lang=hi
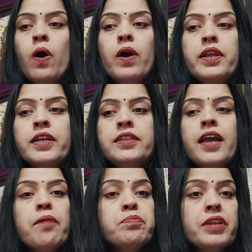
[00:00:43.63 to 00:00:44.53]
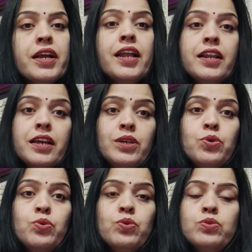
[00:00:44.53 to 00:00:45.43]
और यदि आप निकल गई
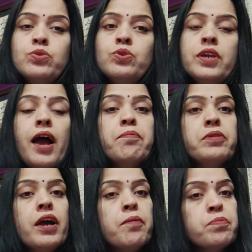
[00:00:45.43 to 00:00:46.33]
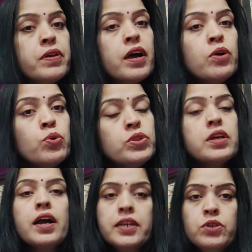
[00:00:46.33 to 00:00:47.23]
हो तो ये आपने अपना खुद
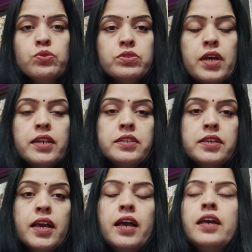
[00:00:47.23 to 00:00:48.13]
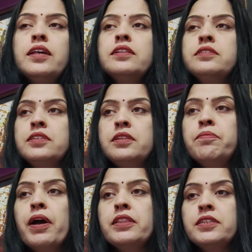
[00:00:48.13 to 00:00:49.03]
का ही नुकसान किया है सीधी
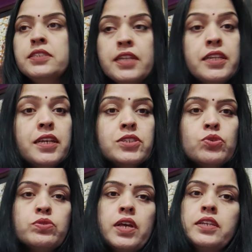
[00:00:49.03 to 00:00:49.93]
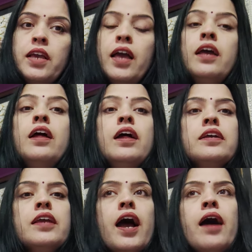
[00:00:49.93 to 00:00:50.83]
बात इस तरीके से नुकसान किया है
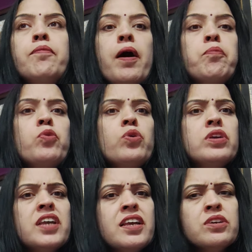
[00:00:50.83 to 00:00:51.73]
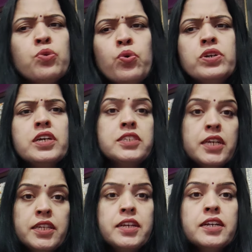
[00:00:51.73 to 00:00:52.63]
कि अब आपको कोर्ट
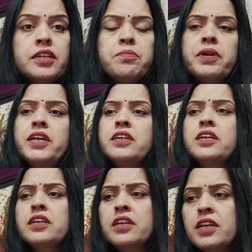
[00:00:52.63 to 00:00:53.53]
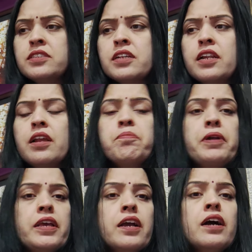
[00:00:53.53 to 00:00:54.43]
कचहरी करनी पड़ेगी केस करना
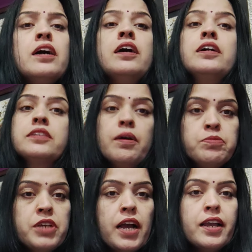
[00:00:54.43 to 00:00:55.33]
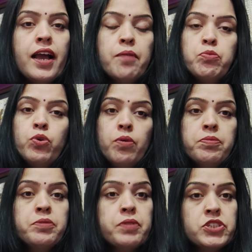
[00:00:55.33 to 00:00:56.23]
पड़ेगा तब जाके आपको
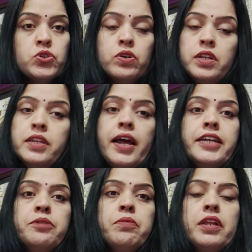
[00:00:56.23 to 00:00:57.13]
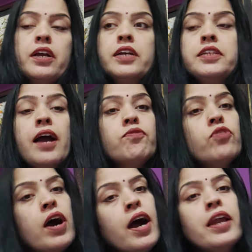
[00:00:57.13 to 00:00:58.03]
अपनी बच्चियों के लिए राइट मिलेगा यदि आप
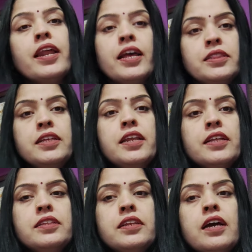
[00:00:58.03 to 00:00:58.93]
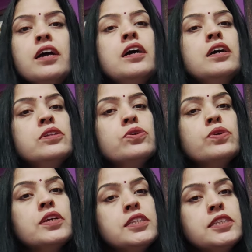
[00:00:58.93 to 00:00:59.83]
वहाँ रहती रहती ना तो
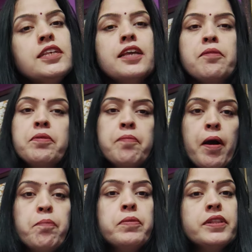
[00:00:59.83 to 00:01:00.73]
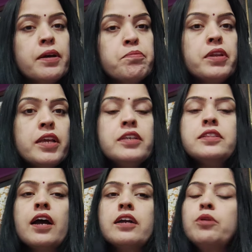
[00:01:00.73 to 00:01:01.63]
किसी के भी बाप में दम नहीं
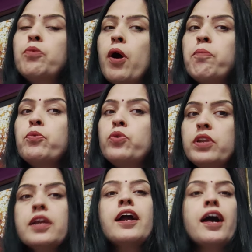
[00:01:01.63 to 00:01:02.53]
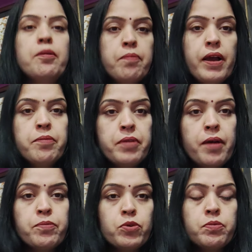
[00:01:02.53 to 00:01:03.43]
था कि वो आपको निकाल पाए मैं
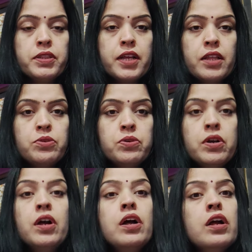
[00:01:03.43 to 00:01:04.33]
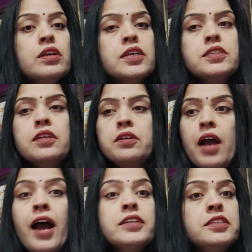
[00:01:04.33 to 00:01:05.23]
आपको बता दूँ किसी
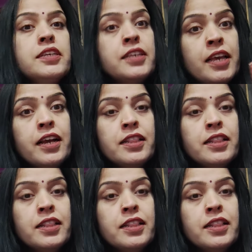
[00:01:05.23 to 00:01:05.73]
आज ये